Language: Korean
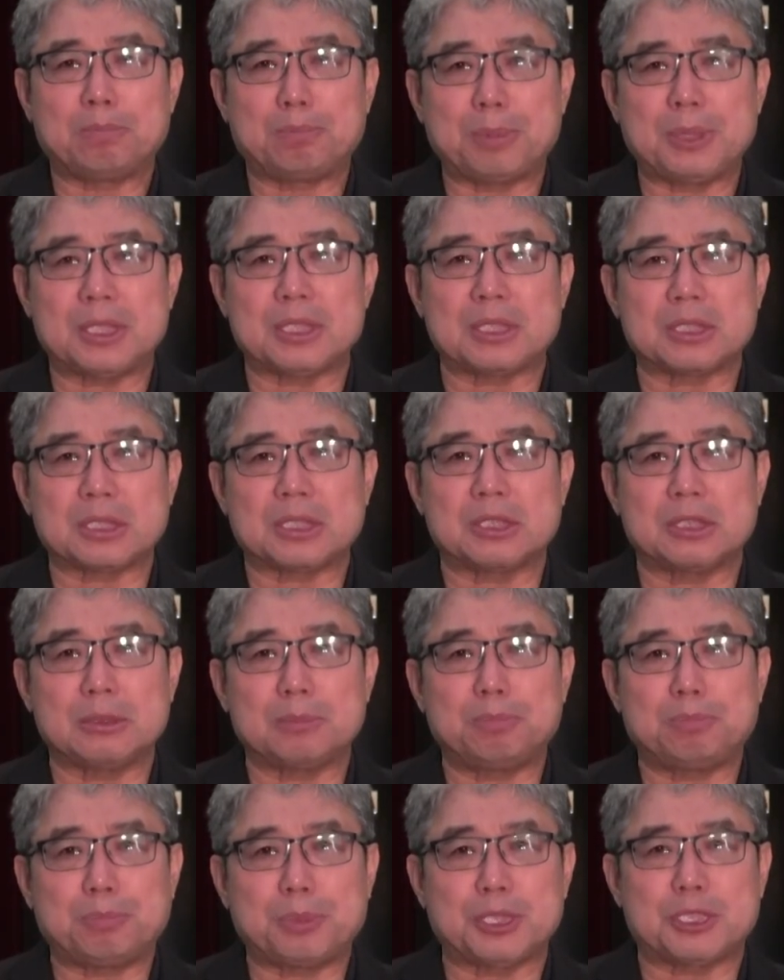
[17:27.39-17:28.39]
빛을
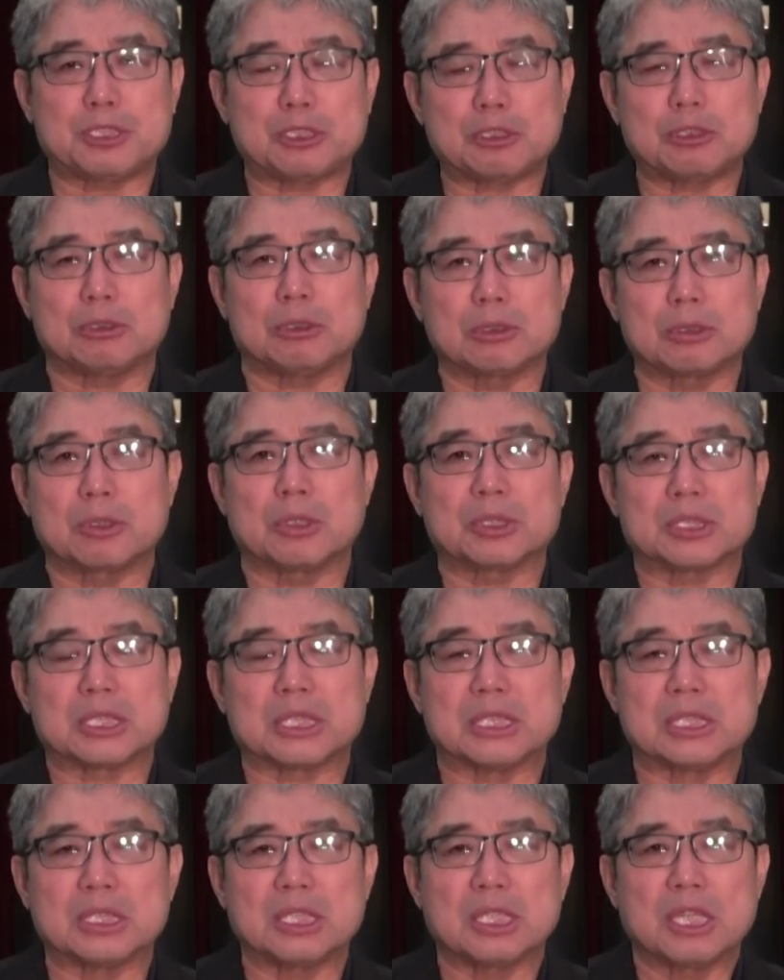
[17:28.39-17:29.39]
비추는
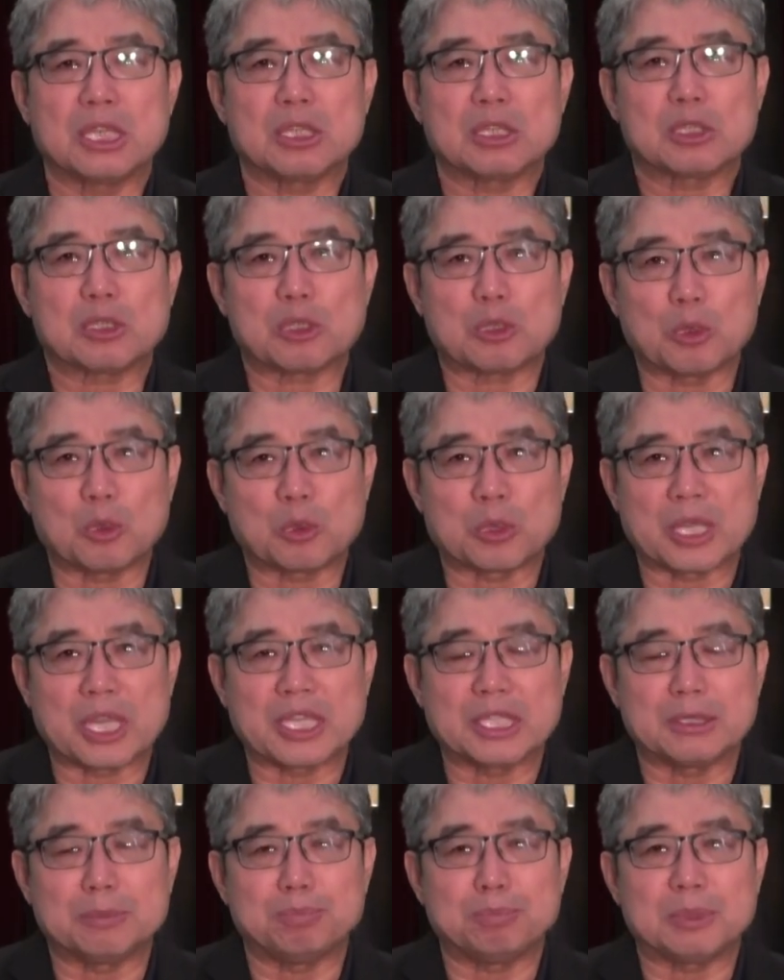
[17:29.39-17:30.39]
것이
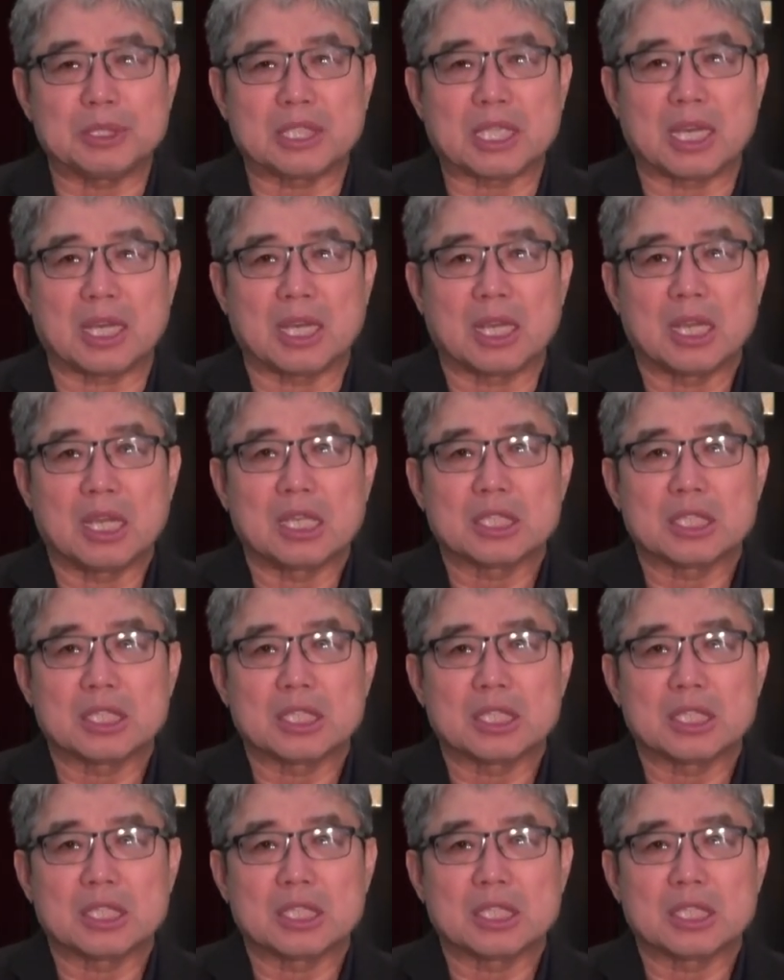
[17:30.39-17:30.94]
교회입니다.